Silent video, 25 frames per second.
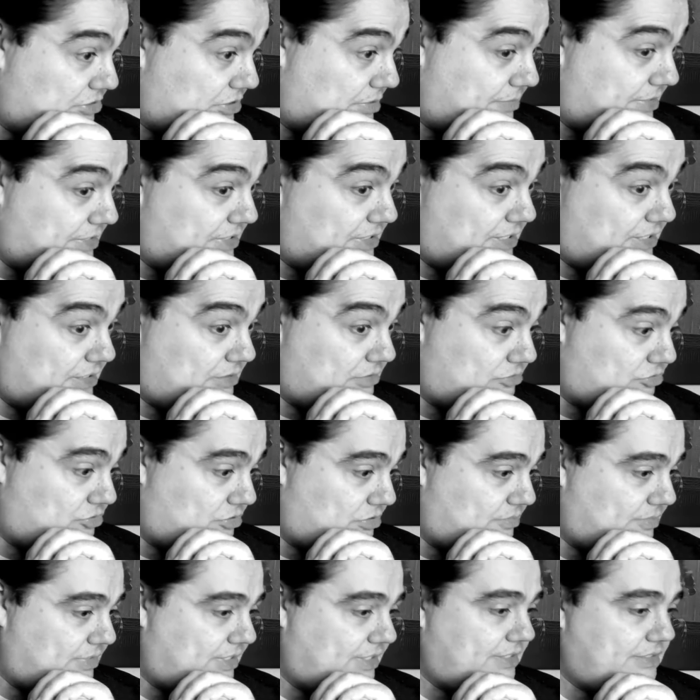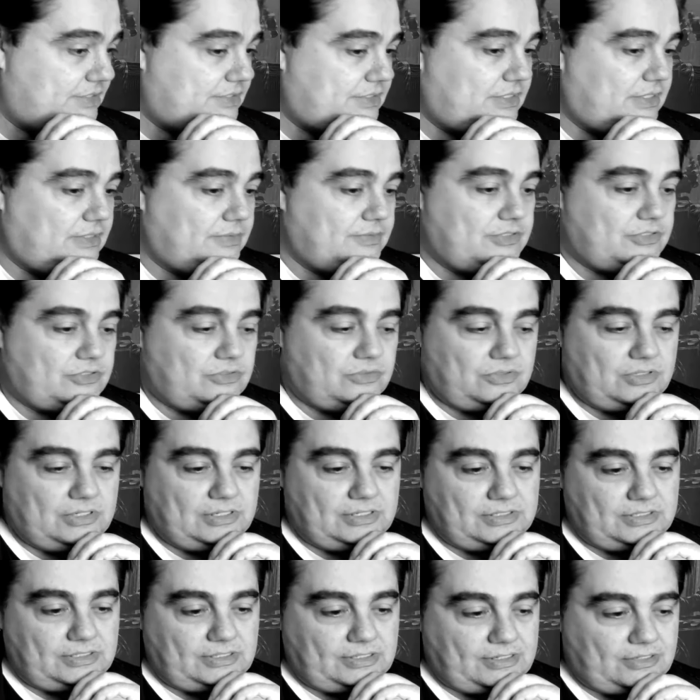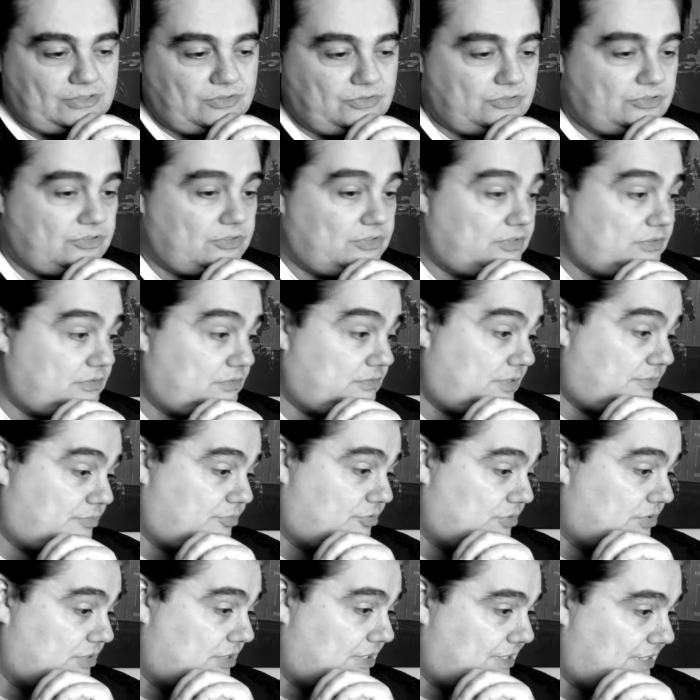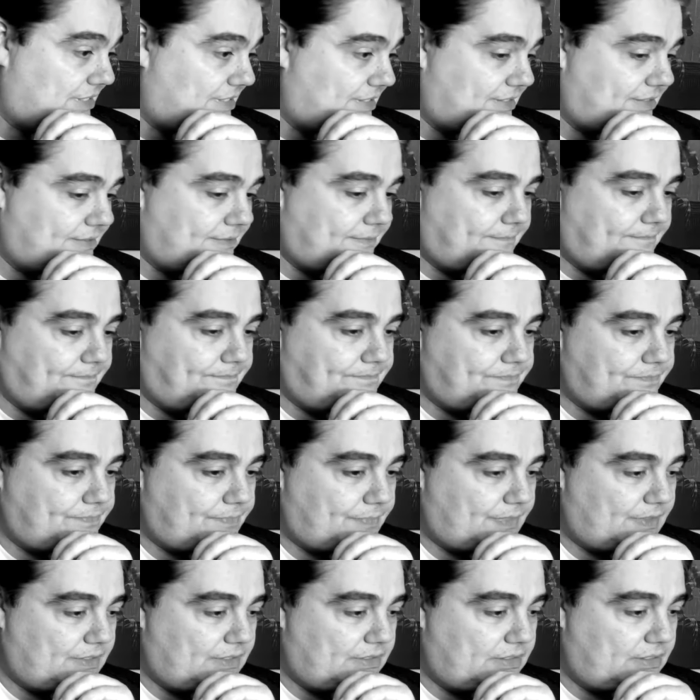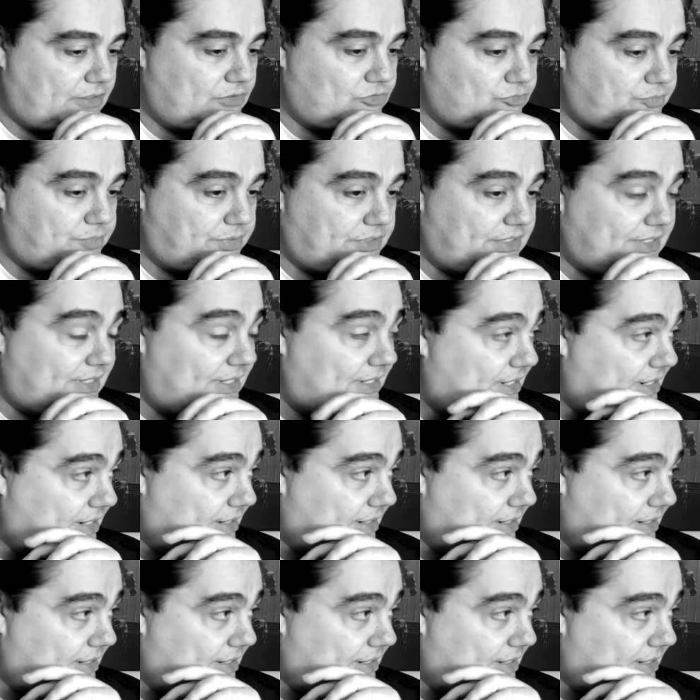amañados o demás, que ha visto el enterrador, que apuntan al hospital, a la